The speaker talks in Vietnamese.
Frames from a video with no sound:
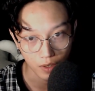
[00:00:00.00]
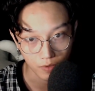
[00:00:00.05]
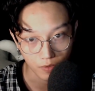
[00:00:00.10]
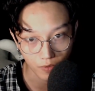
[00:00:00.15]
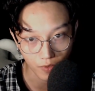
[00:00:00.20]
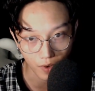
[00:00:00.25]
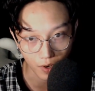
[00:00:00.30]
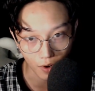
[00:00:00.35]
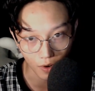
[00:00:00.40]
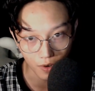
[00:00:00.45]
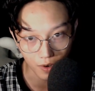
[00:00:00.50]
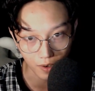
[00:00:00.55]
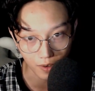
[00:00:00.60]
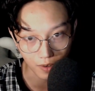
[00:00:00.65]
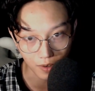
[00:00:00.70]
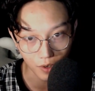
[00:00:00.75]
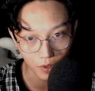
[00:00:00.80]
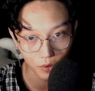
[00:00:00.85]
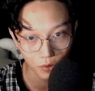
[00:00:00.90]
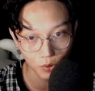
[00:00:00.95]
Và đó là
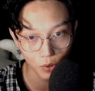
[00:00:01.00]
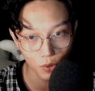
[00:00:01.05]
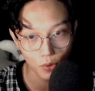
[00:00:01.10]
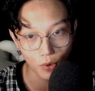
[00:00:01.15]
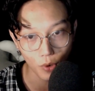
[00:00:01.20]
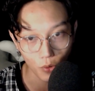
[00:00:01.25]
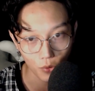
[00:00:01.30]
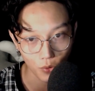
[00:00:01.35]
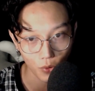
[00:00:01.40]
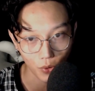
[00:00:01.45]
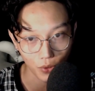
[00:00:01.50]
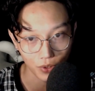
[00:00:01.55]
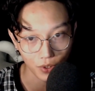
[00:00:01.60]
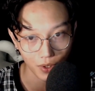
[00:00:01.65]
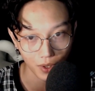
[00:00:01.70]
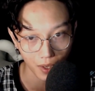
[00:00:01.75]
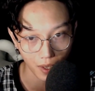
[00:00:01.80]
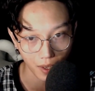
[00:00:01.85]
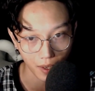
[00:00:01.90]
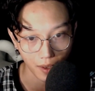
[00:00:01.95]
kết thúc câu chuyện thứ
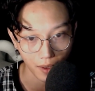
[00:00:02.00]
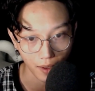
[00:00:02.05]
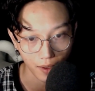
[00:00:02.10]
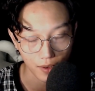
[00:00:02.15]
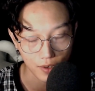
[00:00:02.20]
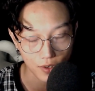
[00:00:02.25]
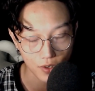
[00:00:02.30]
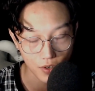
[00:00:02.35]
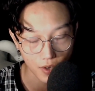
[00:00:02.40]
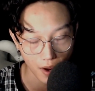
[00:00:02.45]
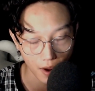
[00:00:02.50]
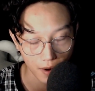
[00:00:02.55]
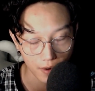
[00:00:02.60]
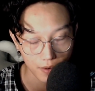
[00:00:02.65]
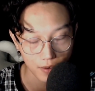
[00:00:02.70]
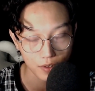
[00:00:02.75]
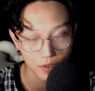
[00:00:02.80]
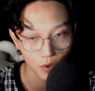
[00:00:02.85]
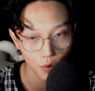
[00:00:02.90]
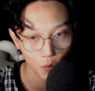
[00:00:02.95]
hai. Sang
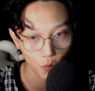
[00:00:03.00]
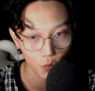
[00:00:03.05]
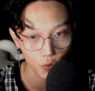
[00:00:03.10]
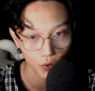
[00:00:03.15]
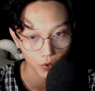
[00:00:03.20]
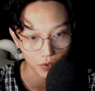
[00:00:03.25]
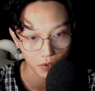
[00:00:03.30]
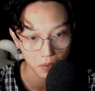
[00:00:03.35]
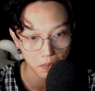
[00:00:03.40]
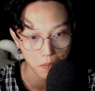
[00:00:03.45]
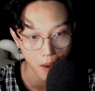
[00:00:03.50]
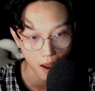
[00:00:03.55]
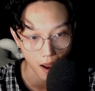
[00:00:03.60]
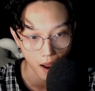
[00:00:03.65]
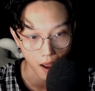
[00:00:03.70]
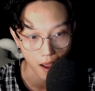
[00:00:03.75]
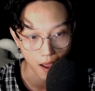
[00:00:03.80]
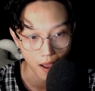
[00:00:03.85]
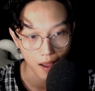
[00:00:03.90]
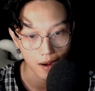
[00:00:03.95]
đến câu chuyện thứ
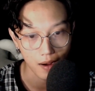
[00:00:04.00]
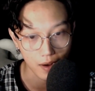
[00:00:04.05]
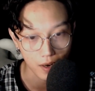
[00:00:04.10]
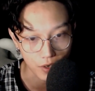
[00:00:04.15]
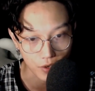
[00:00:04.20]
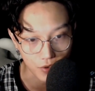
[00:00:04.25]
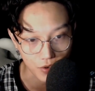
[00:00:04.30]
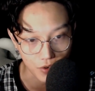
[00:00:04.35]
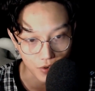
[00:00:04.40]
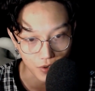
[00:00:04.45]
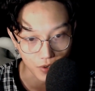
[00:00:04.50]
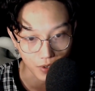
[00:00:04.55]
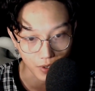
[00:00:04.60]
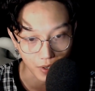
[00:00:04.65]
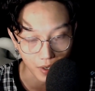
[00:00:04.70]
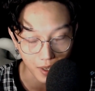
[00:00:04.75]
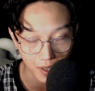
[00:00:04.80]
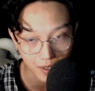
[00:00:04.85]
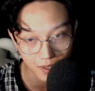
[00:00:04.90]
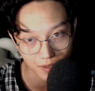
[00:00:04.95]
ba là trường
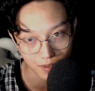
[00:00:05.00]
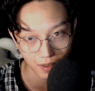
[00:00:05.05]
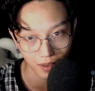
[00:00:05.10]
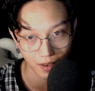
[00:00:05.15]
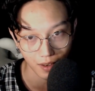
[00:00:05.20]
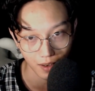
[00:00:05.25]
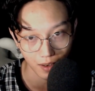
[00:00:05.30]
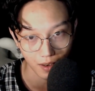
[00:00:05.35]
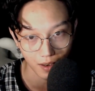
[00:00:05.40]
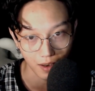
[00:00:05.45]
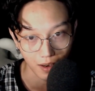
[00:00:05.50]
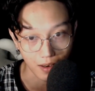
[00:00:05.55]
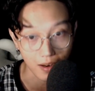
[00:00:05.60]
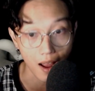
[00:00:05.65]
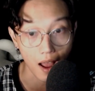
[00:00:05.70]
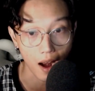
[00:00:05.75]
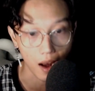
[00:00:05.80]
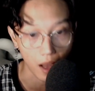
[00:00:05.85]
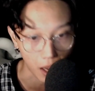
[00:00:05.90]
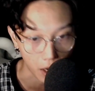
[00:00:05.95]
X ở
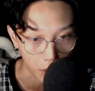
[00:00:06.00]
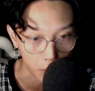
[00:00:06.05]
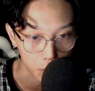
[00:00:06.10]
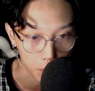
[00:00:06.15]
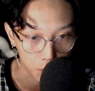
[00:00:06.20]
Đà Lạt.